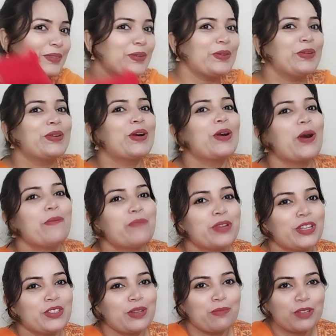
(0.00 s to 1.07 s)
दोनों का
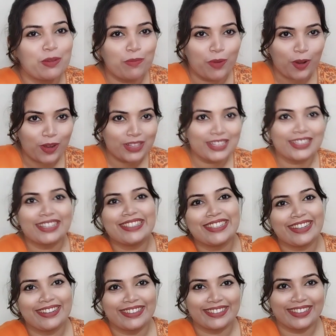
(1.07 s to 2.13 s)
कॉम्बिनेशन मुझे बहुत ज़्यादा अच्छा
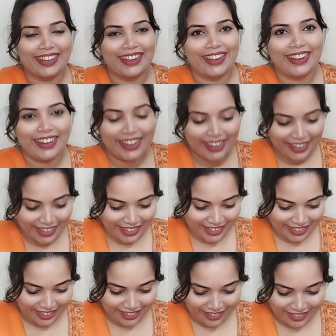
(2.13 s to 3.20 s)
लगता है
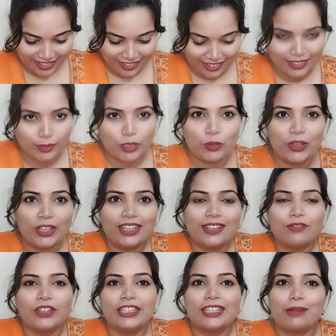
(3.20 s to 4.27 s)
एंड uh, क्योंकि ना
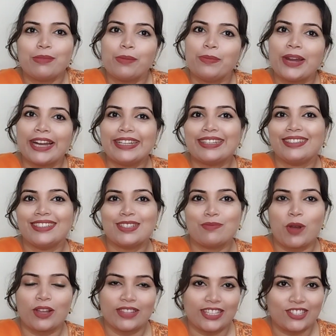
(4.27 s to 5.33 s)
विंटर में ब्राइट कलर्स
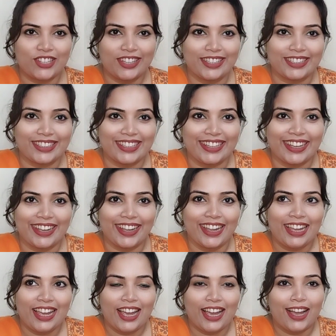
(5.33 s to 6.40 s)
बहुत अच्छे लगते हैं
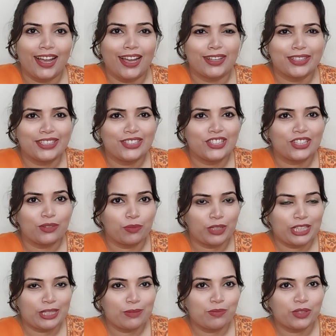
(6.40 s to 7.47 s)
एंड uh,
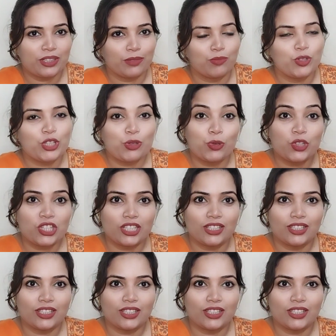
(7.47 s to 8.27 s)
मतलब uh, मुझे कुछ